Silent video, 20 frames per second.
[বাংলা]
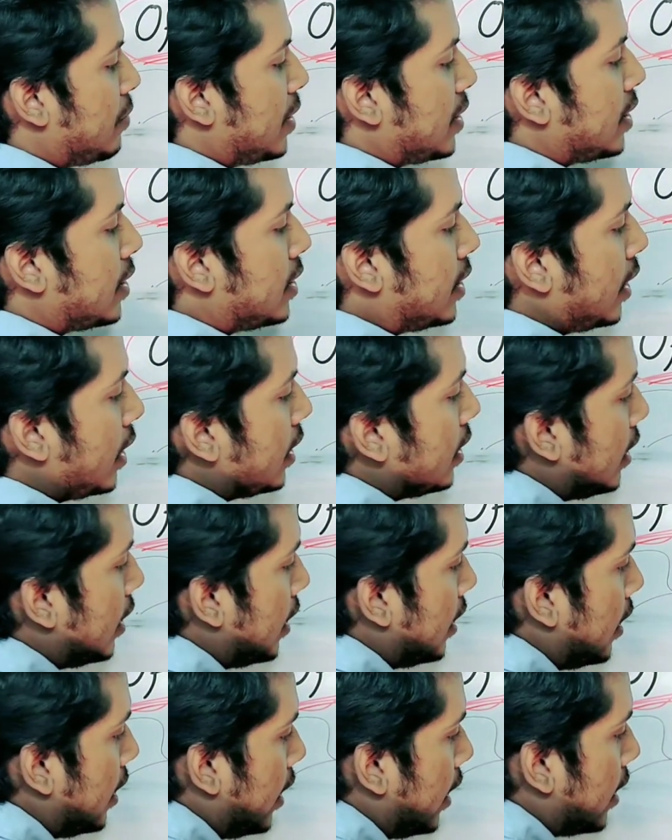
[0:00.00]
বেঁচে ছিলেন
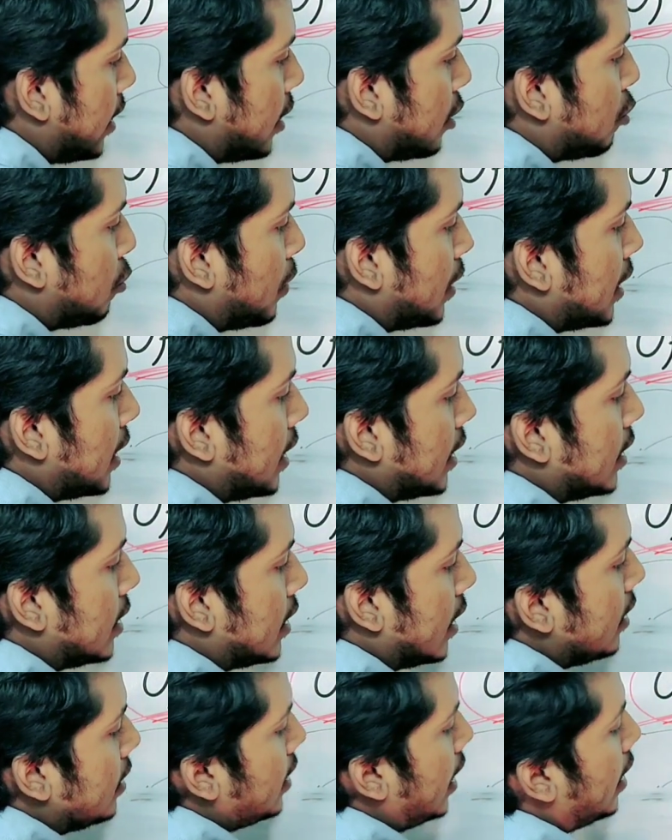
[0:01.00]
এটা তোমাদের
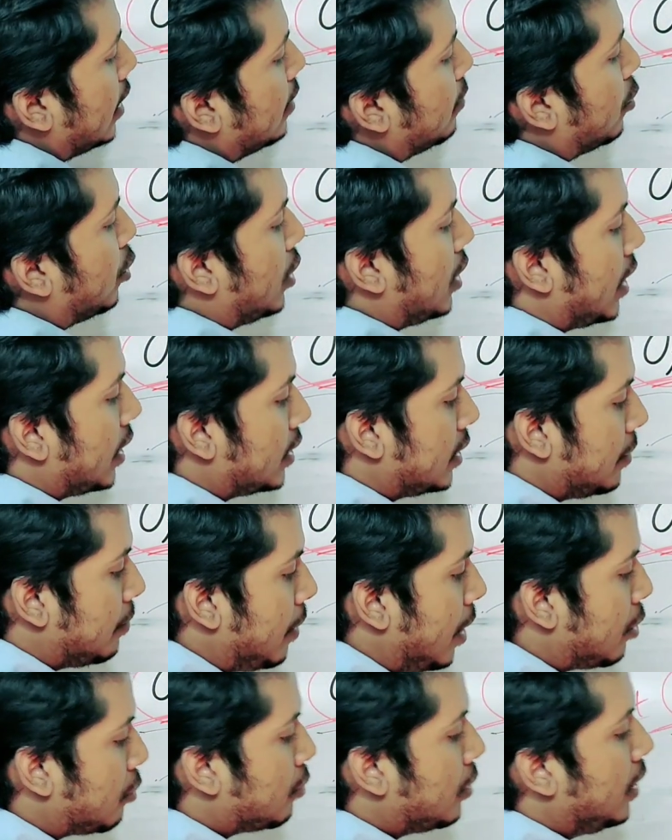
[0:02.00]
ইচ্ছা চাইলে মনে রাখতে
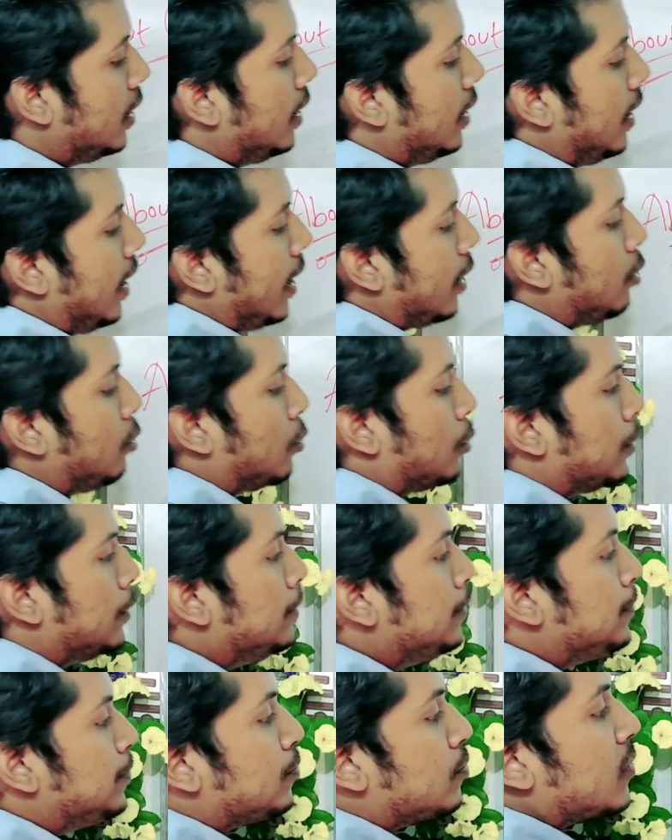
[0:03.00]
পারো এখন
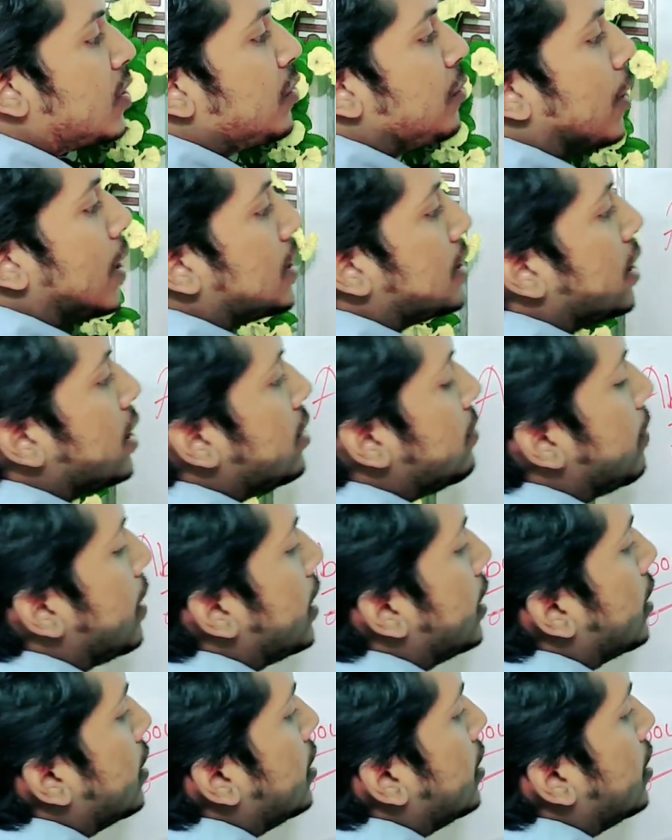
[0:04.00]
ফ্রান্সিস বেকন